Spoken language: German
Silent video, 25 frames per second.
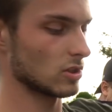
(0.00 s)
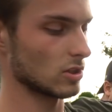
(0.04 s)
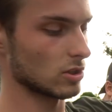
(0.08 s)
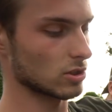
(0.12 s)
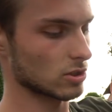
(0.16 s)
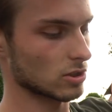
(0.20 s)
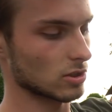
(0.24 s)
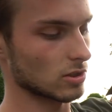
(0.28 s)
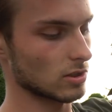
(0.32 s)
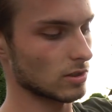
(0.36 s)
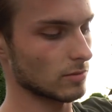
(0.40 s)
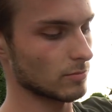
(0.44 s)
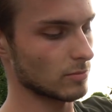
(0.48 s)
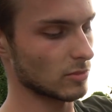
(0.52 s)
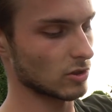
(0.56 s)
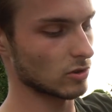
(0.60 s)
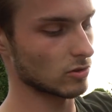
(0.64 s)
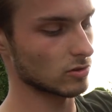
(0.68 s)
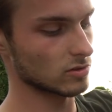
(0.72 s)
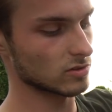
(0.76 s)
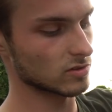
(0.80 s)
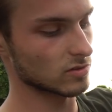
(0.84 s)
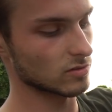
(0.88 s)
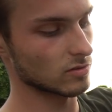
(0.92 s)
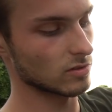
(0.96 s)
Ich gedacht, man
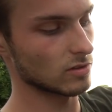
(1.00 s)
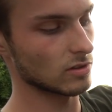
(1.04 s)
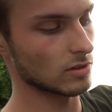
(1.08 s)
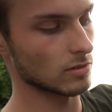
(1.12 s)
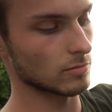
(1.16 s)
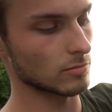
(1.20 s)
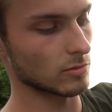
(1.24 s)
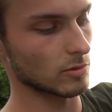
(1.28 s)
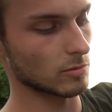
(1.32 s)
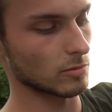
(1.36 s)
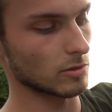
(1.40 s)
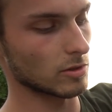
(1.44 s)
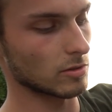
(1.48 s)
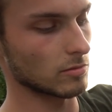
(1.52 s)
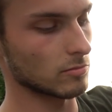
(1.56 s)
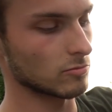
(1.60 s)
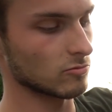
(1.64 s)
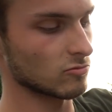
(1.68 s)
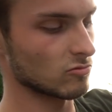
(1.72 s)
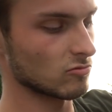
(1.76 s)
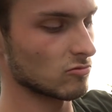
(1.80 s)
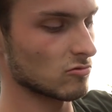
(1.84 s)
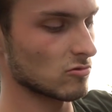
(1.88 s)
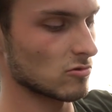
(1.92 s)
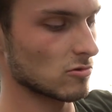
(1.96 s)
könnte sie nehmen, aber
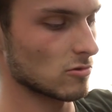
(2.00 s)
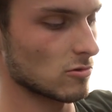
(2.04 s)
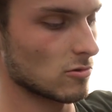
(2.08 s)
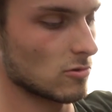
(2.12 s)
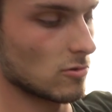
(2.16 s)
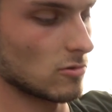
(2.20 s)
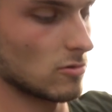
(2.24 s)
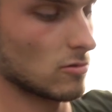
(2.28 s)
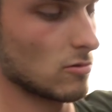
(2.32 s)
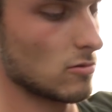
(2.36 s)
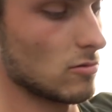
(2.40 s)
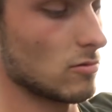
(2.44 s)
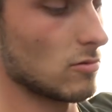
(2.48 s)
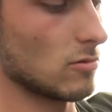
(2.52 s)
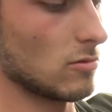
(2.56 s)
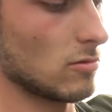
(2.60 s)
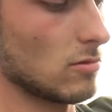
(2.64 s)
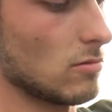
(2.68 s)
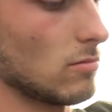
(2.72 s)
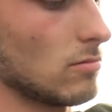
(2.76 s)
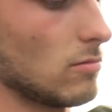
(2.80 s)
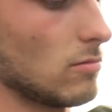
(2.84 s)
nö,